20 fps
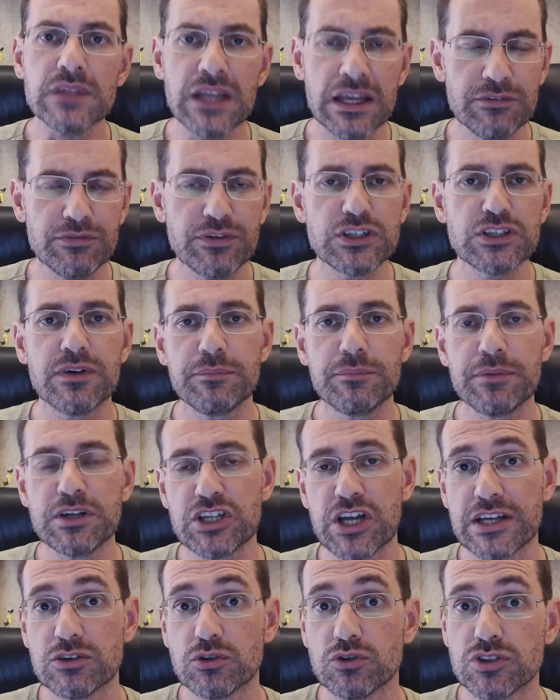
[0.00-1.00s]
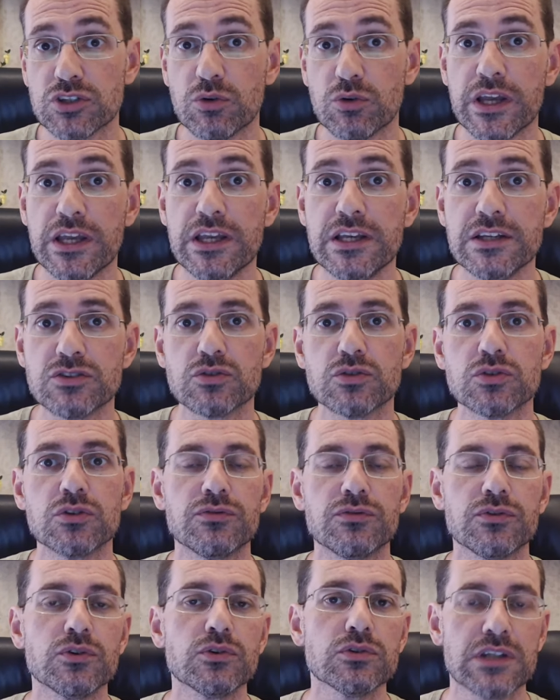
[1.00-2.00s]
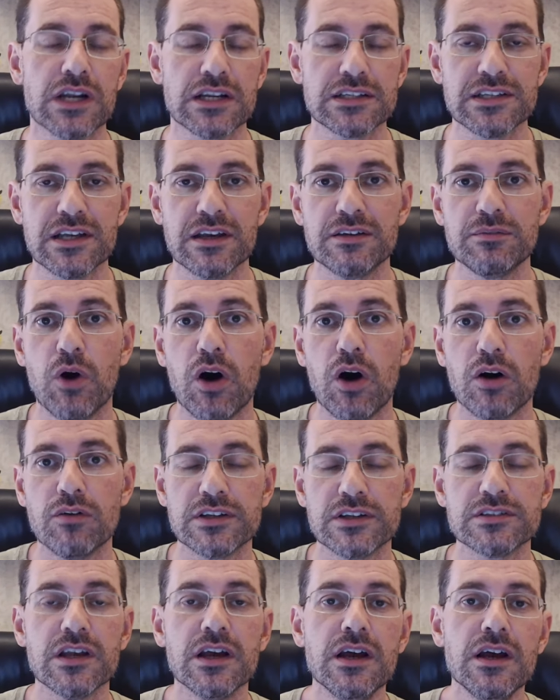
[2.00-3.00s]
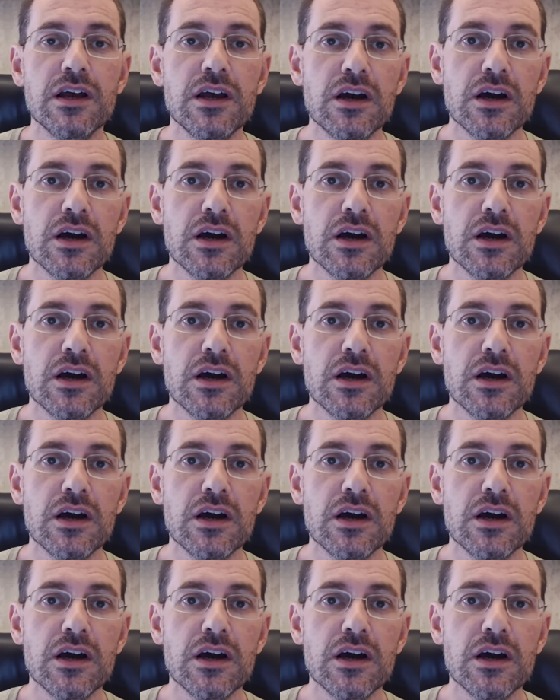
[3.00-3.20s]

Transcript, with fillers: efetivamente reduzir o risco do fundo, trazer imóveis